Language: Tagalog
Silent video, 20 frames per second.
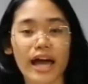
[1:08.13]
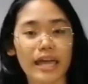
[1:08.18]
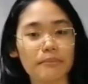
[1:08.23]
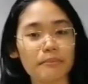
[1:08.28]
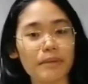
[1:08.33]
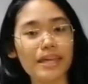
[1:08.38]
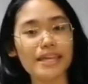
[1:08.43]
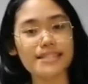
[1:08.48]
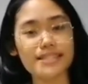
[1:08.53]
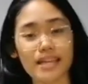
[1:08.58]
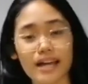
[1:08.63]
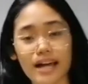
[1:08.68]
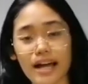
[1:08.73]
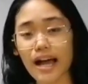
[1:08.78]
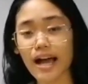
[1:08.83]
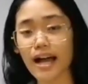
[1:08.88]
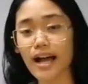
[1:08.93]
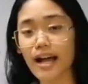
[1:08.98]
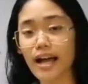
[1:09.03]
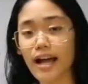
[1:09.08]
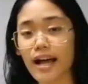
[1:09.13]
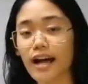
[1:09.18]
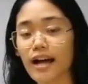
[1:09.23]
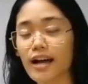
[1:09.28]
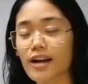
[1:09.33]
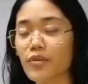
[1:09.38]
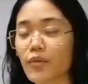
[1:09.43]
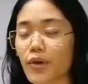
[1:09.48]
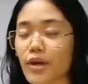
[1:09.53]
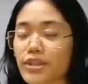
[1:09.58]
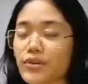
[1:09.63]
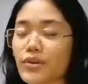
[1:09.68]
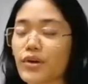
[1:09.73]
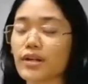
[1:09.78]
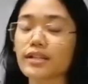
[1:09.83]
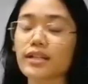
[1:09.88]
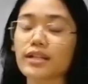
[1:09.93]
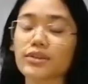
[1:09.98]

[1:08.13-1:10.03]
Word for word: ay may isang haka-haka kwento ang